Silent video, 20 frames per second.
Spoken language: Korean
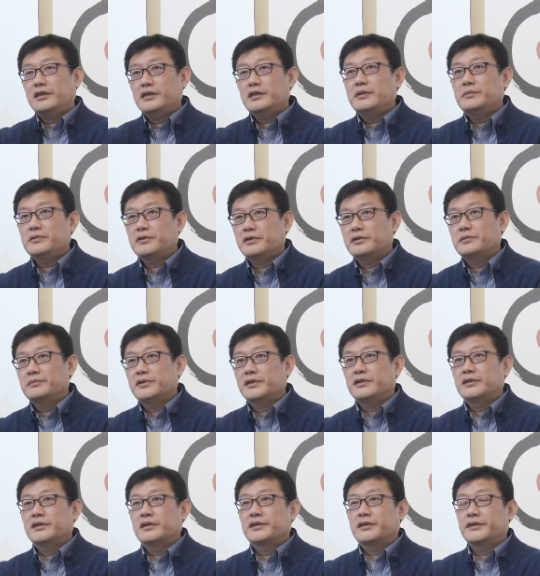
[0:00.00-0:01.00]
하나님처럼
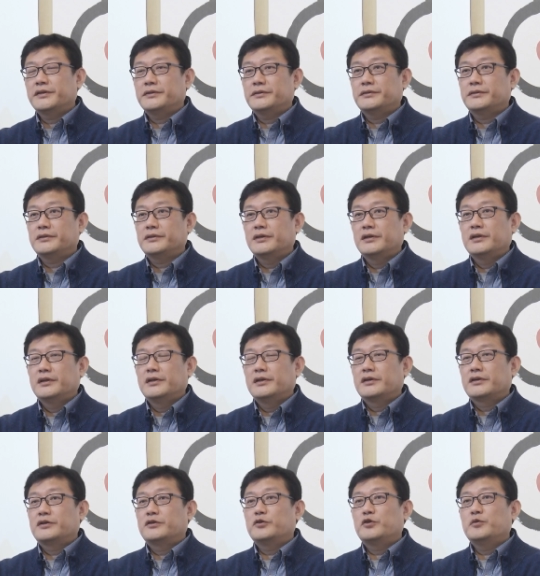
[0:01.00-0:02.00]
생각해요.
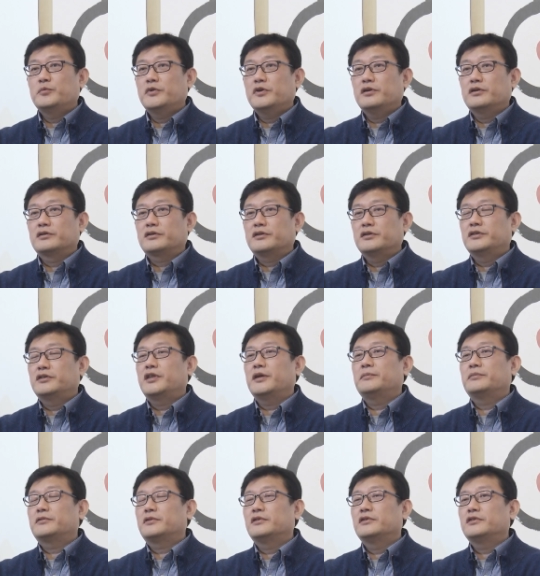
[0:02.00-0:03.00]
그러면
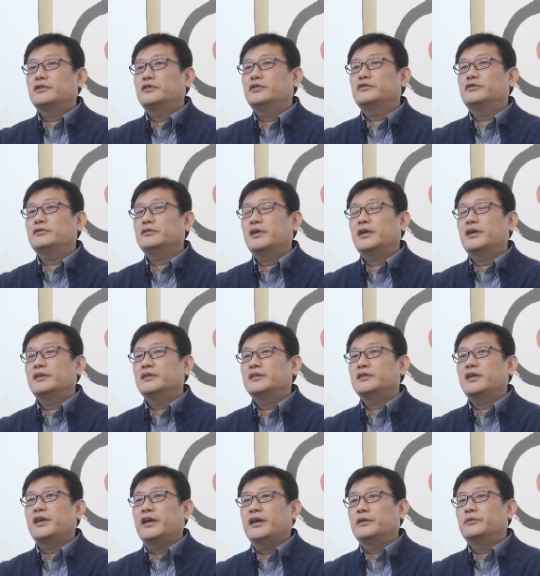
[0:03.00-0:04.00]
그때부터는, 그 순간
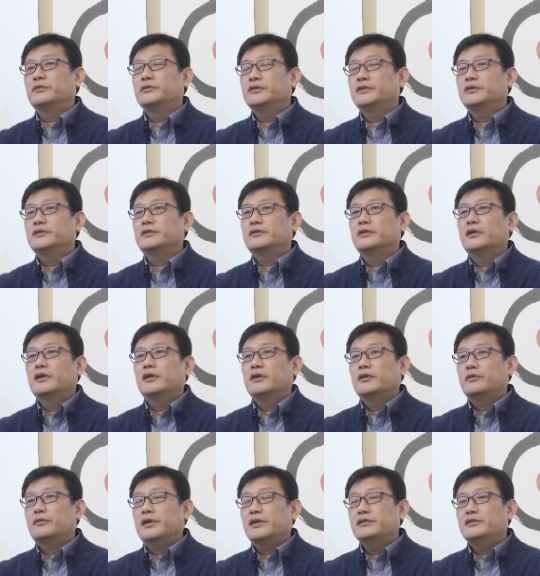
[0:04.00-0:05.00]
이제 에고는
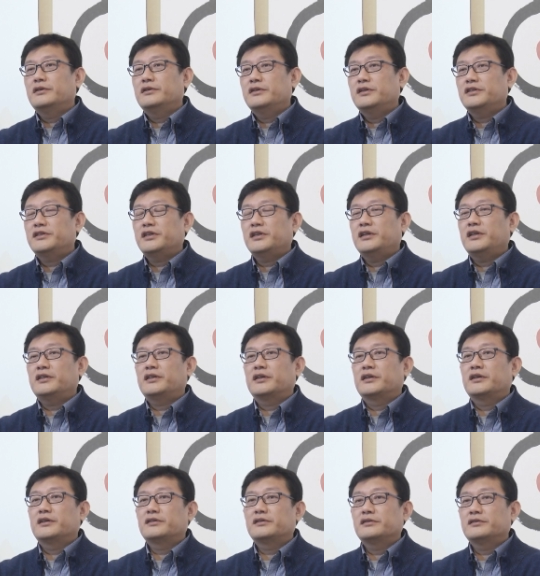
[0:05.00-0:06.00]
완전히
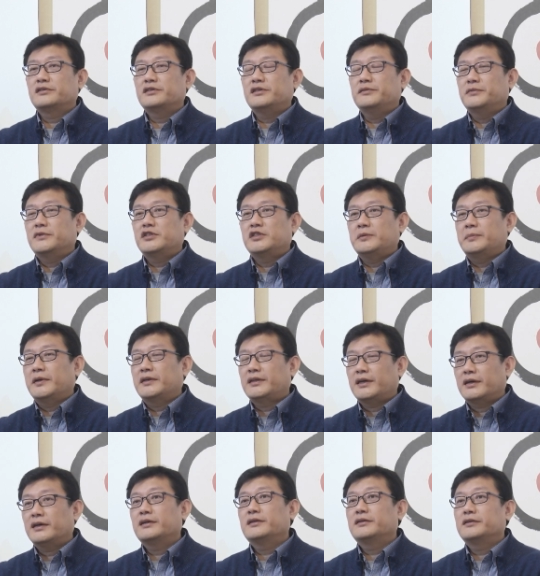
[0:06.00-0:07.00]
세뇌당해서
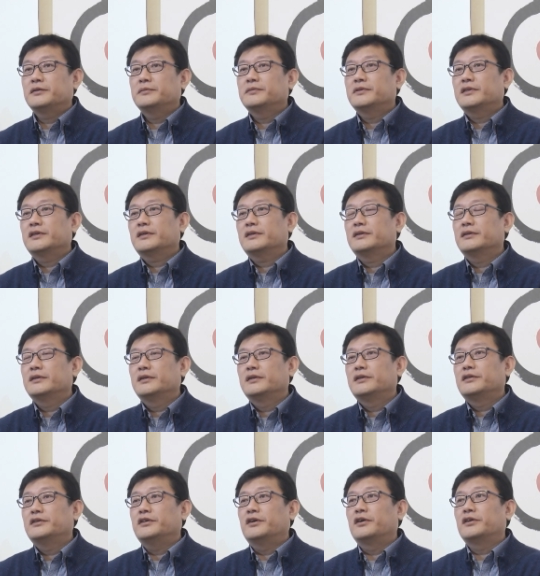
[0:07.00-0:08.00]
지배당하는 겁니다.
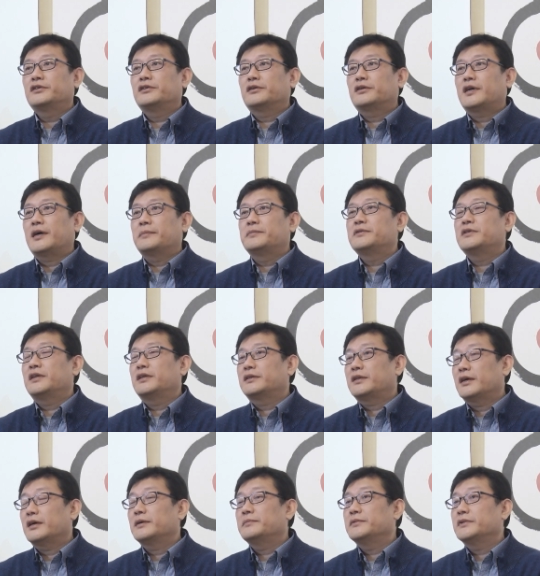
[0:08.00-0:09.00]
영적
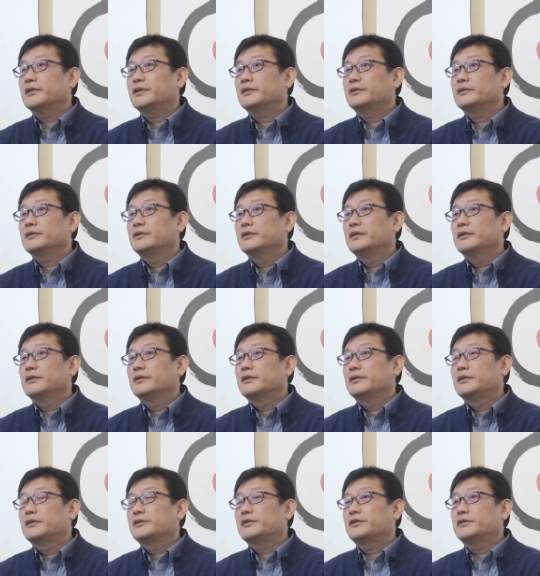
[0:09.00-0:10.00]
갑질에 당합니다.
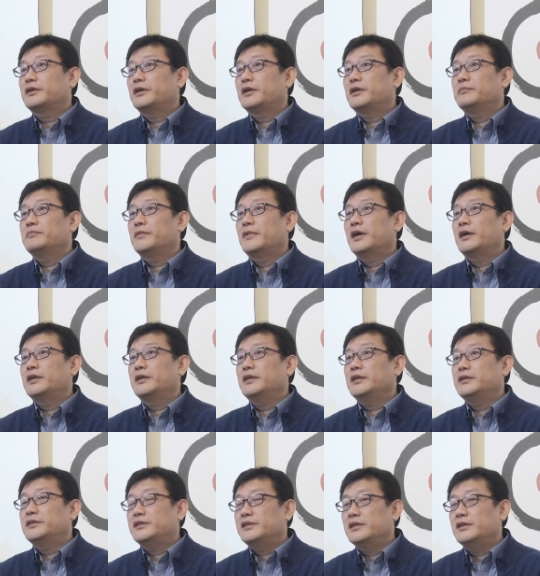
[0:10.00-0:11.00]
저 사람
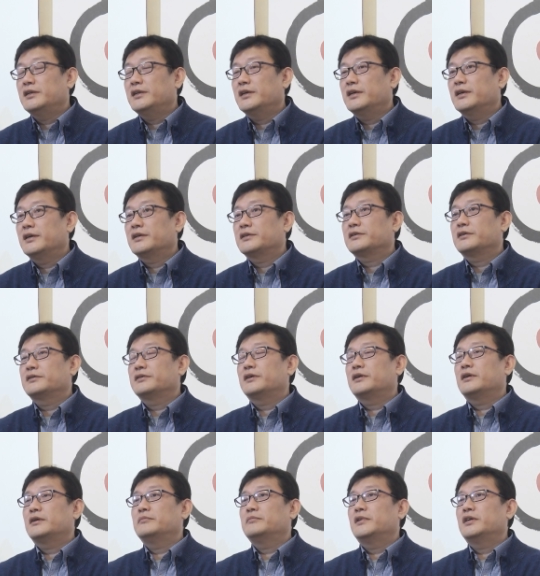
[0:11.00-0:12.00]
말이 진리야. 저
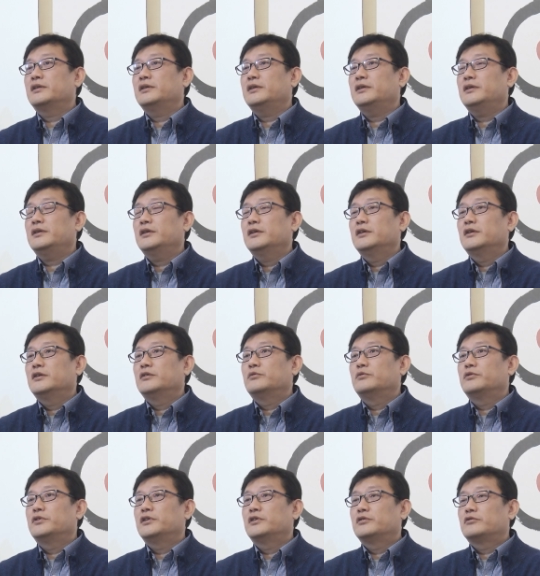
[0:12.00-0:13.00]
사람만이
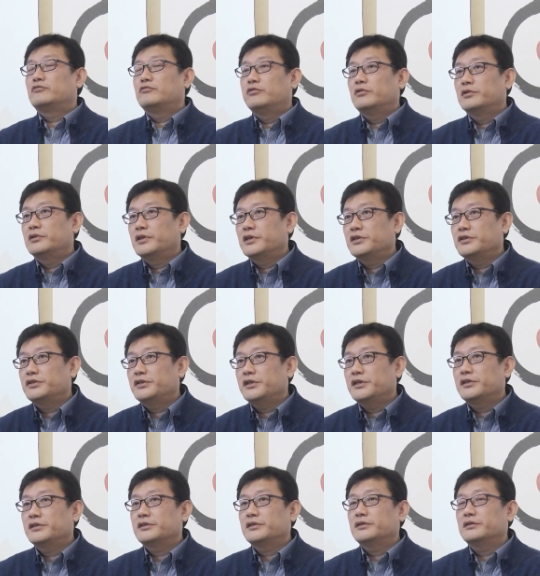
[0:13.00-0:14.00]
우리를 구원할
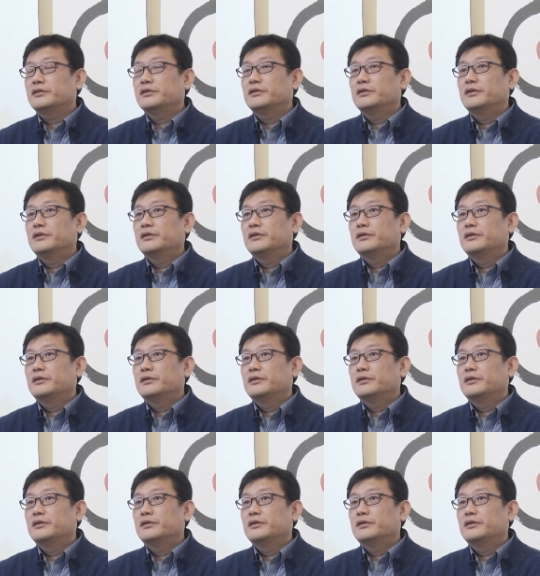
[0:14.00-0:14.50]
수 있어.